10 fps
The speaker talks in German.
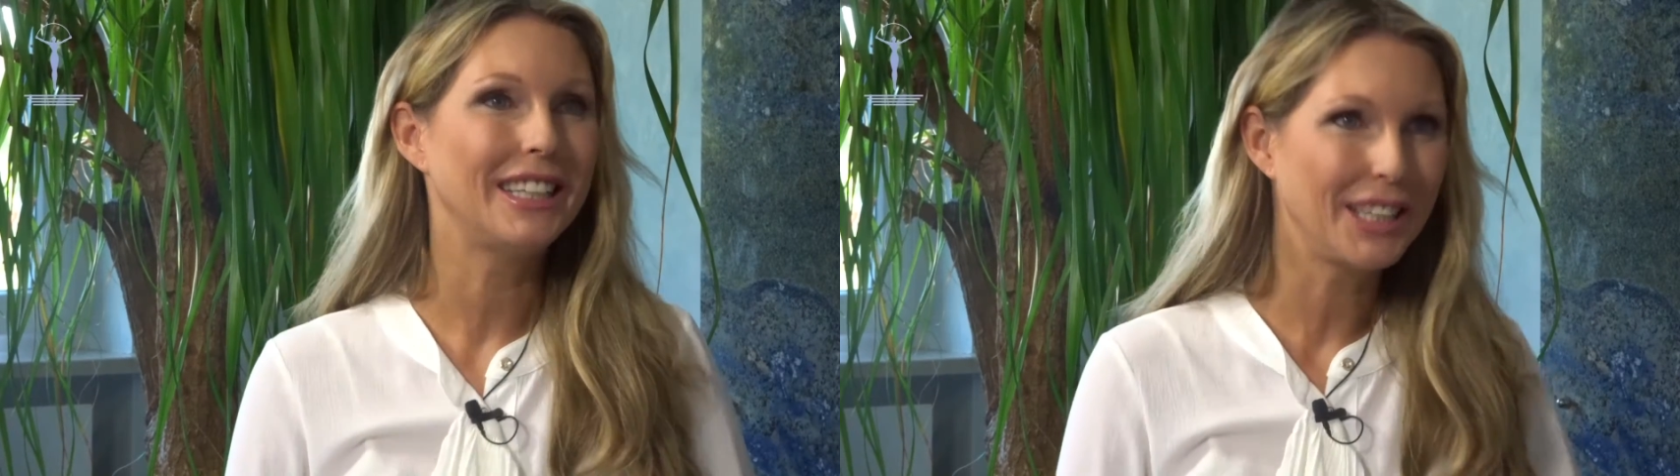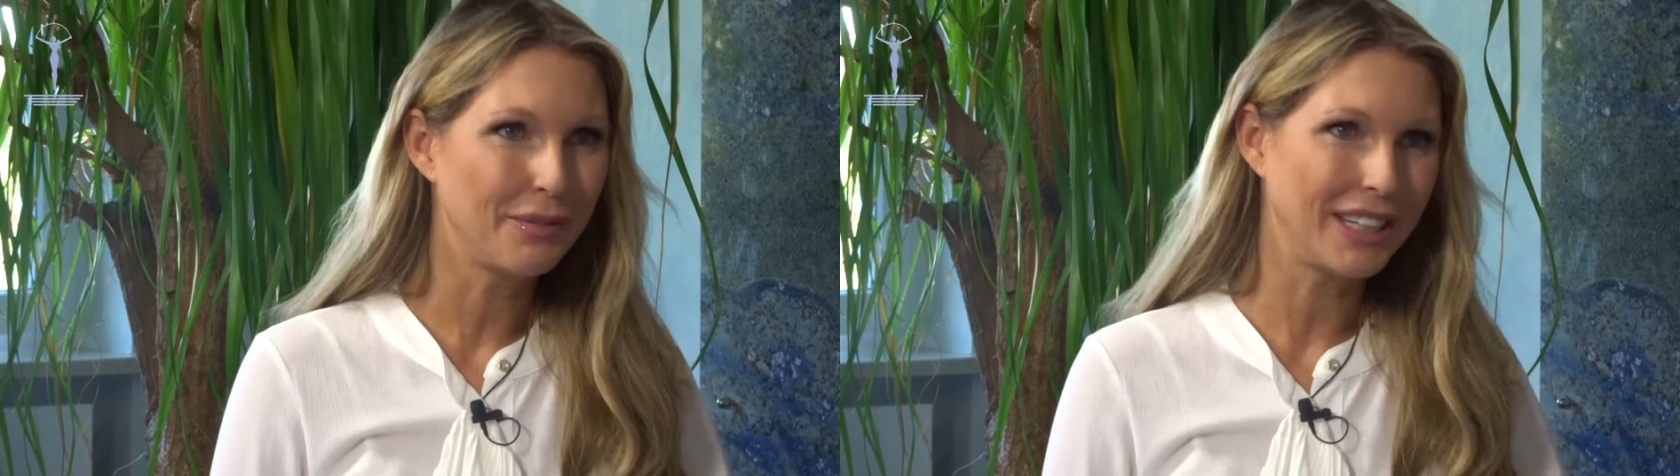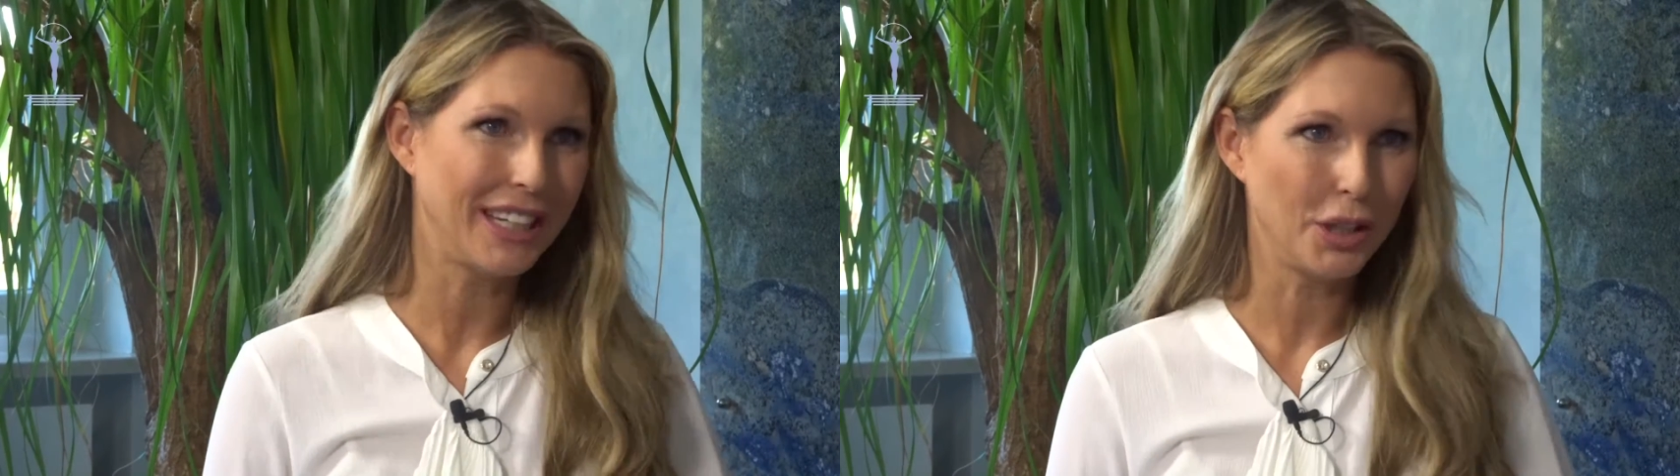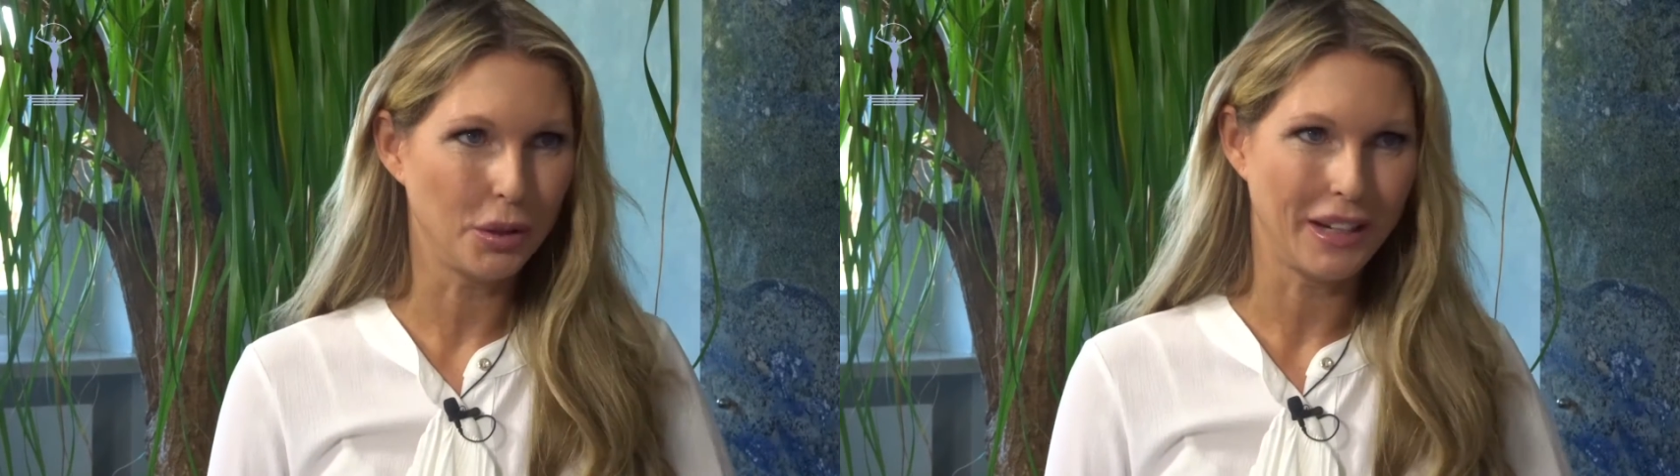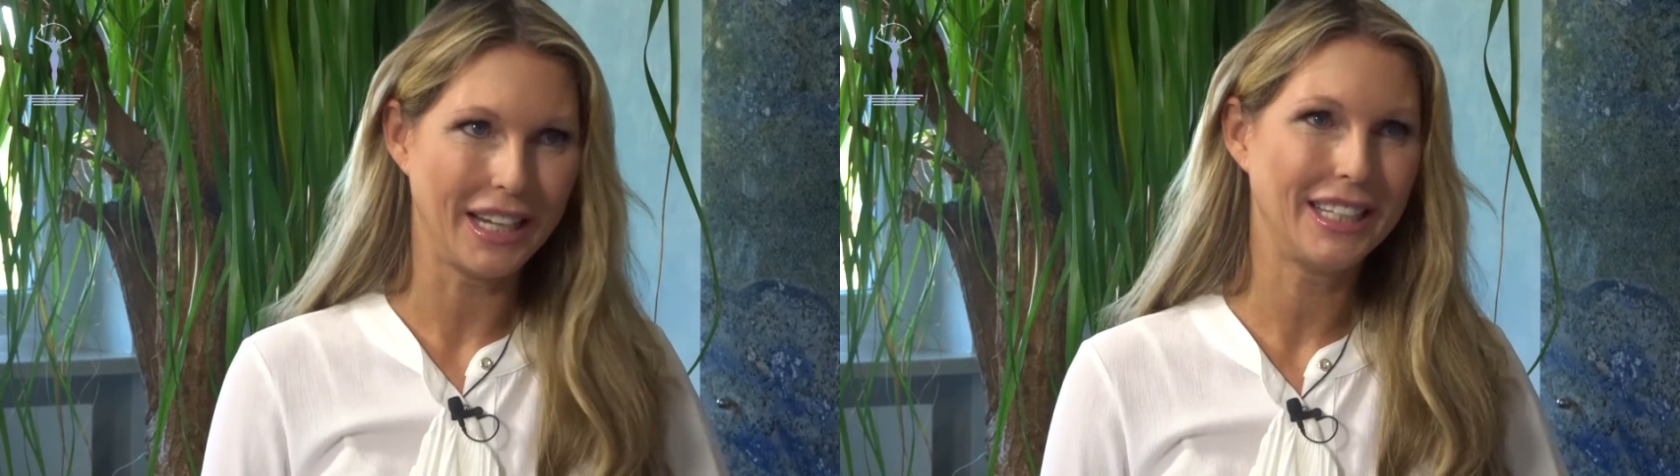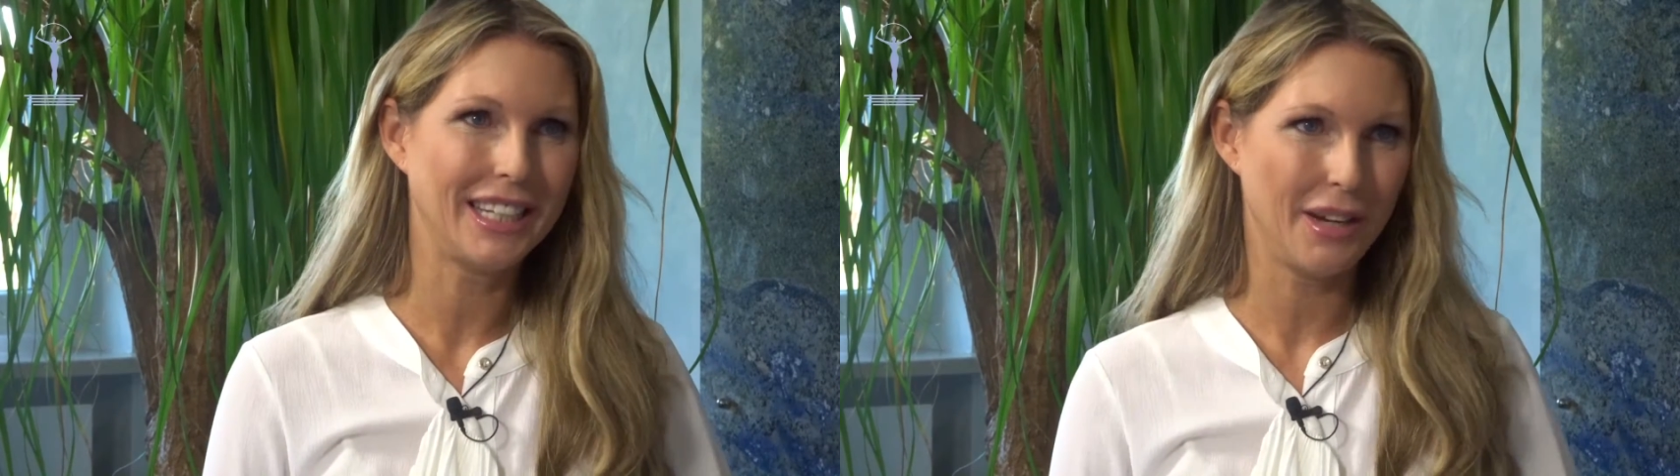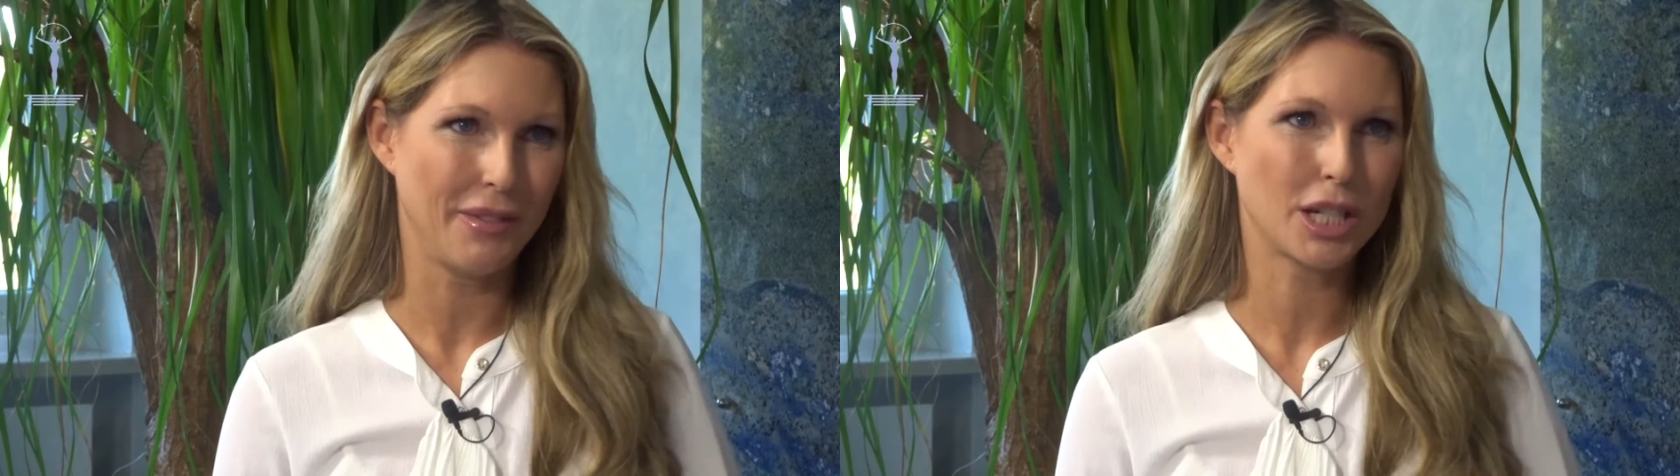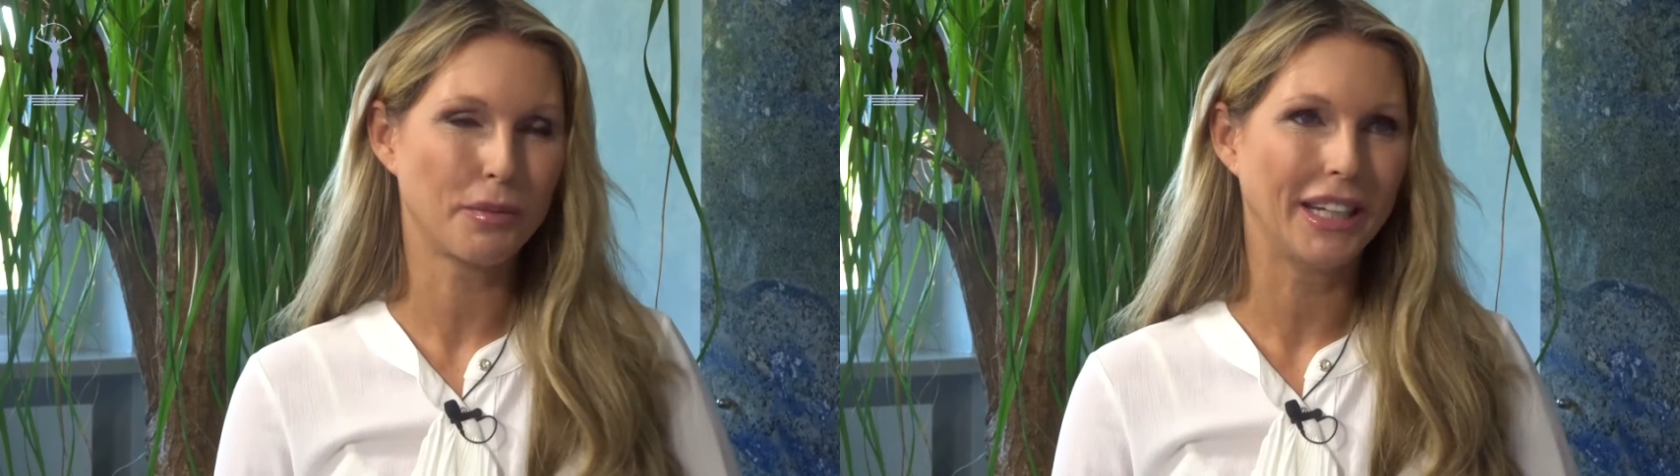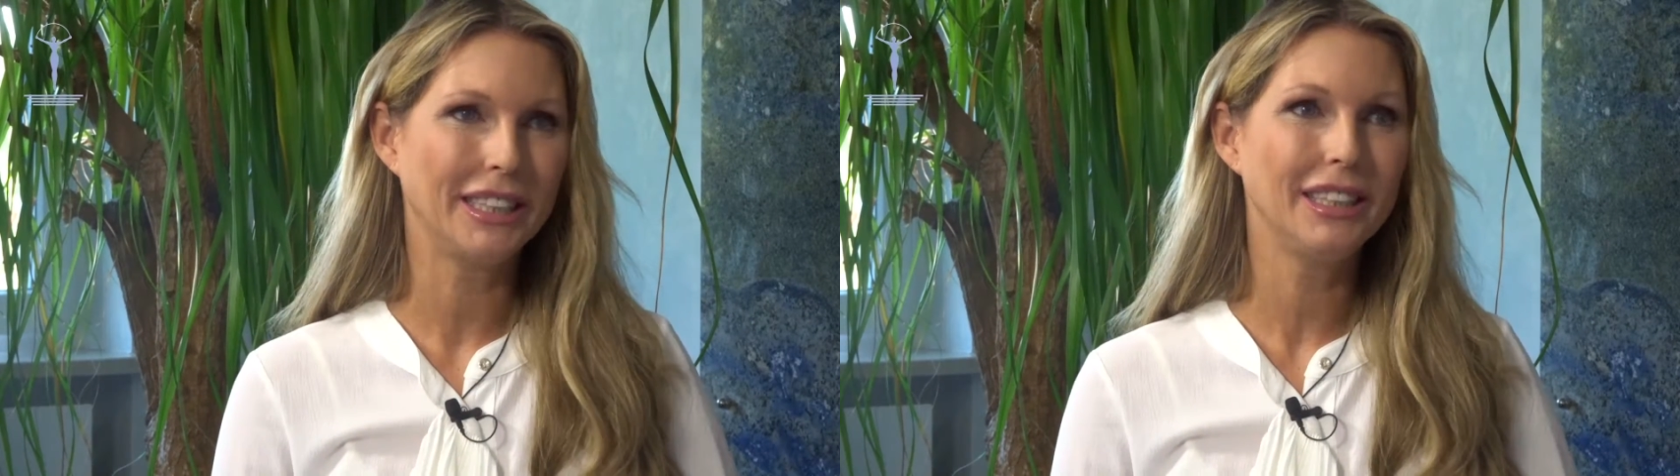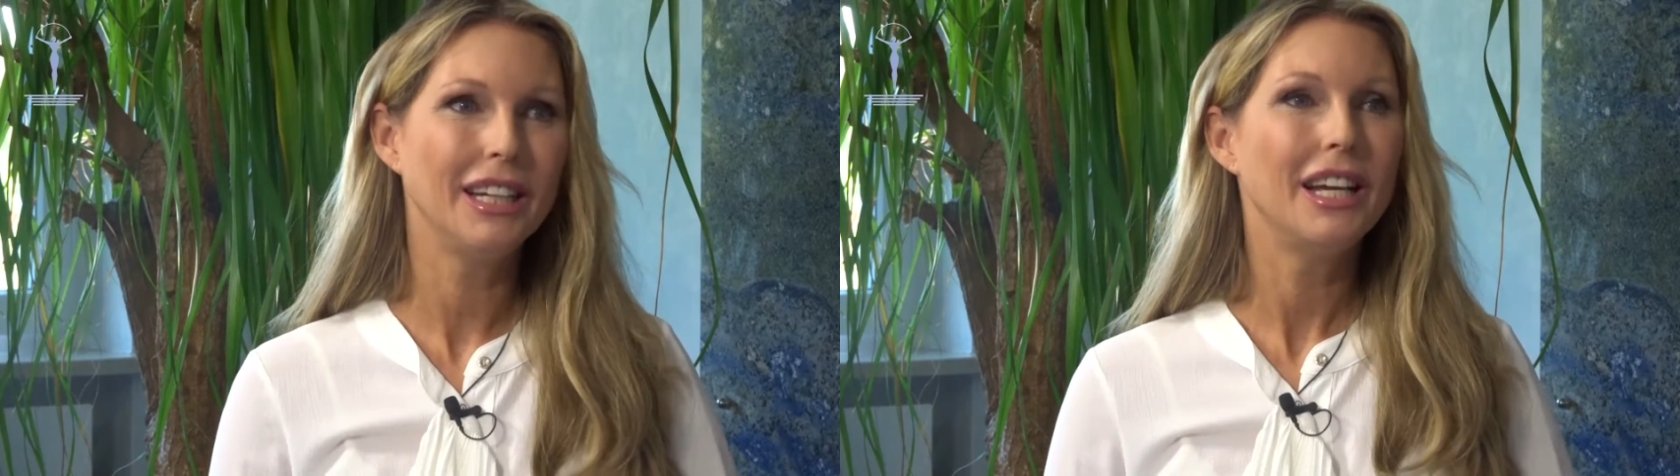ich mit Ihnen über ein Thema
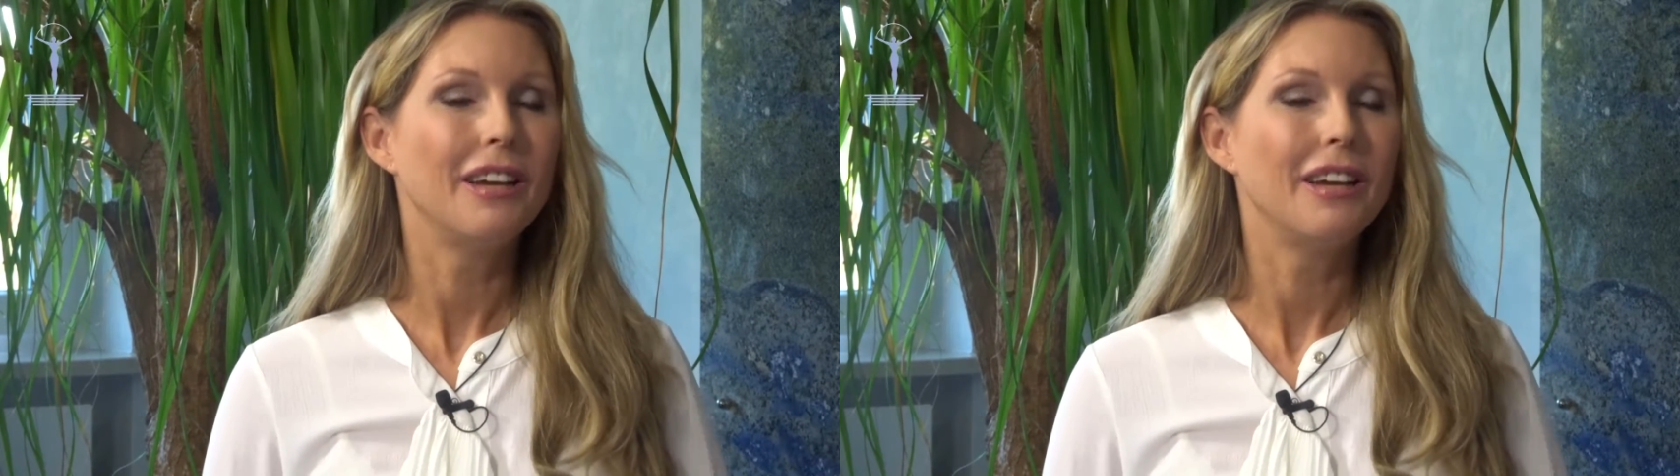sprechen,